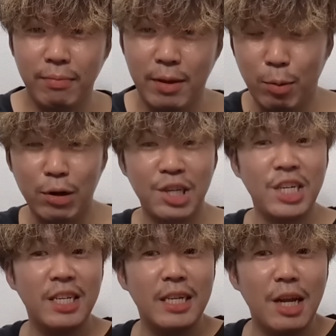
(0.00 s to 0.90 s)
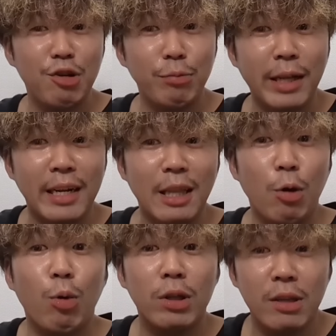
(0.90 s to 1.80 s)
でもこれシンキレーションみたいになった
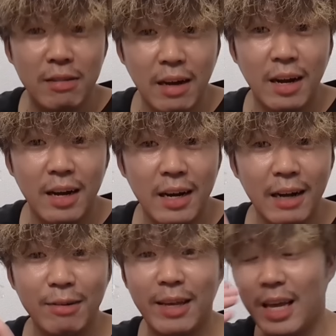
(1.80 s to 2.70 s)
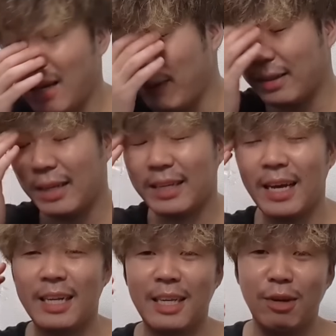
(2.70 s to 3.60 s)
ら終わりですから。あの、競馬って
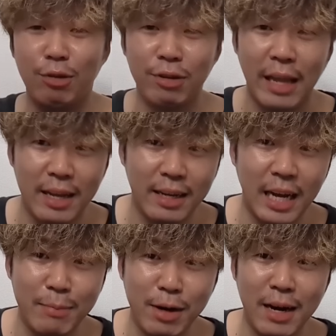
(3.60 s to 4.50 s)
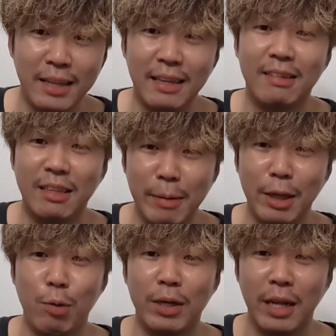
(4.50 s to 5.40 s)
結局展開向かんかったら全
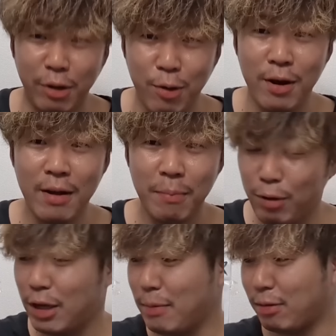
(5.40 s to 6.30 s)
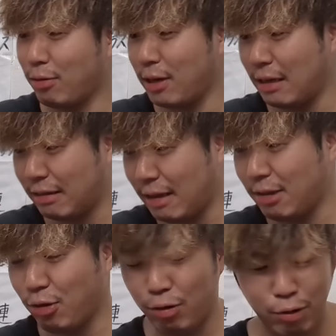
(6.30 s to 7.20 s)
て終わりなのよ。僕今そのレース
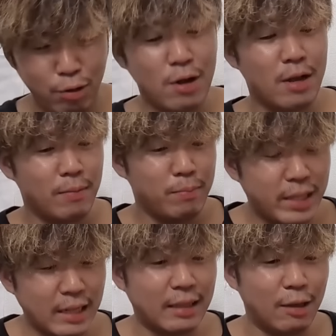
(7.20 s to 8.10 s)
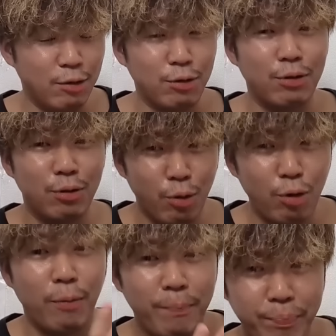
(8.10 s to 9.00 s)
映像を見てっていうの
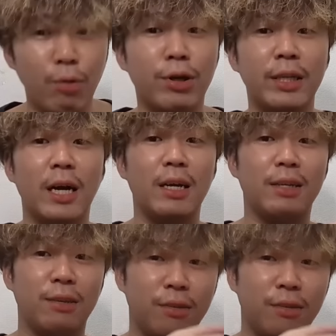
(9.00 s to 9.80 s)
を大きな